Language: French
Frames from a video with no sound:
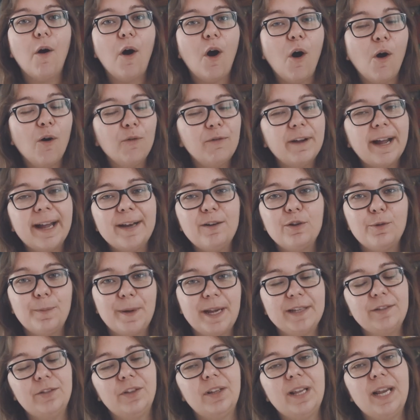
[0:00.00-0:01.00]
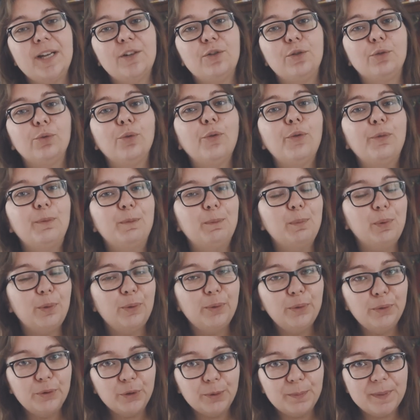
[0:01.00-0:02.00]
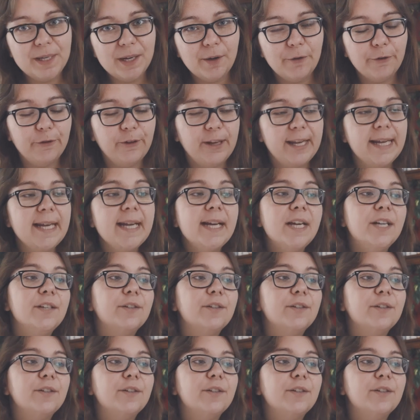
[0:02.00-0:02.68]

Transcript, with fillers: En vrai, le personnage, je le trouve plutôt bien fait.